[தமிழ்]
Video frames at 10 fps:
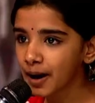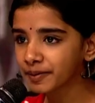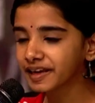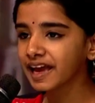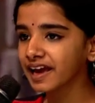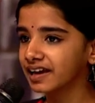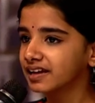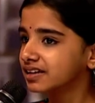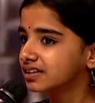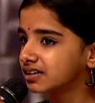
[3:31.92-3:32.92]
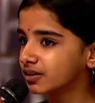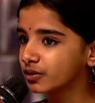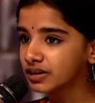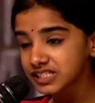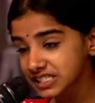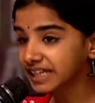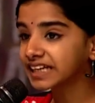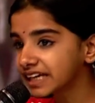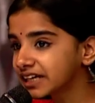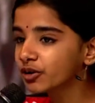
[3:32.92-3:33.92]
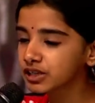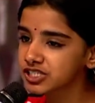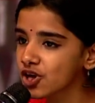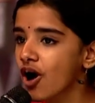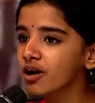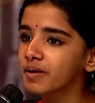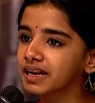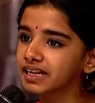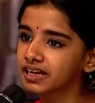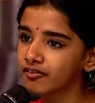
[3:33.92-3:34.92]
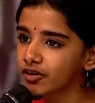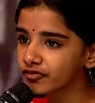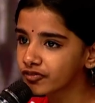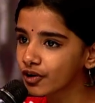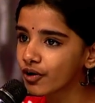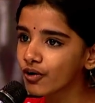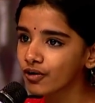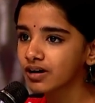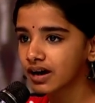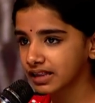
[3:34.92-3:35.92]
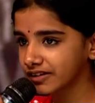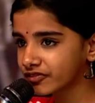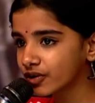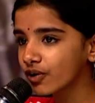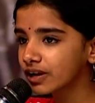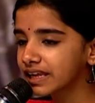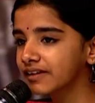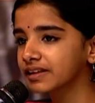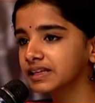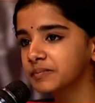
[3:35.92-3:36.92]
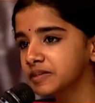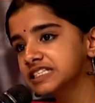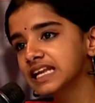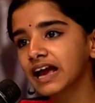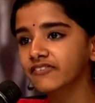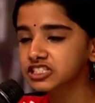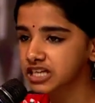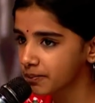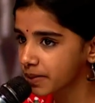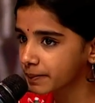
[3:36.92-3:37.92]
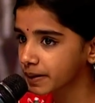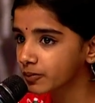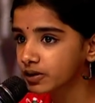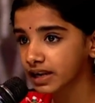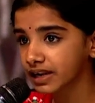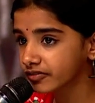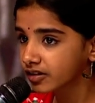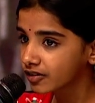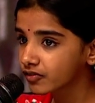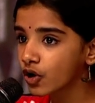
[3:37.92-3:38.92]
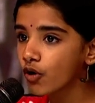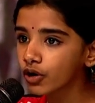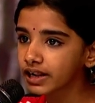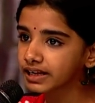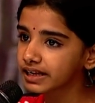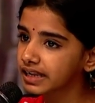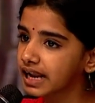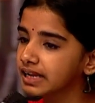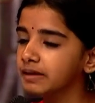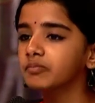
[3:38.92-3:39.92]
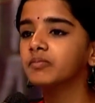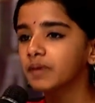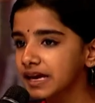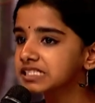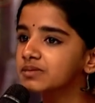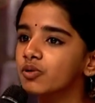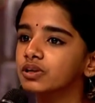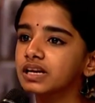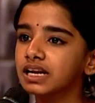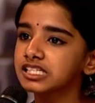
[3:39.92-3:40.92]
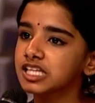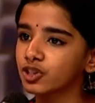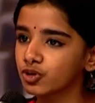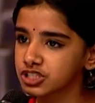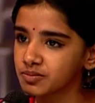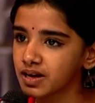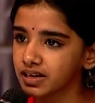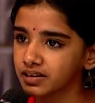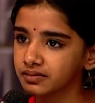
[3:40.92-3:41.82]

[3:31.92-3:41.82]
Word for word: அப்படியே ஒரு கிட்டத்தட்ட ஒரு சாங் மாதிரி இருக்கு அவ்வளோ ஃப்ளோ அந்த ஃப்ளோலேயே வந்து மிச்ச லாங்குவேஜ் கம்பேர் பண்ணும்போது நல்லா ஃப்ளோவோட இருக்கிறதுனாலே பேசும்போது நல்லா சந்தோஷமா இருக்கு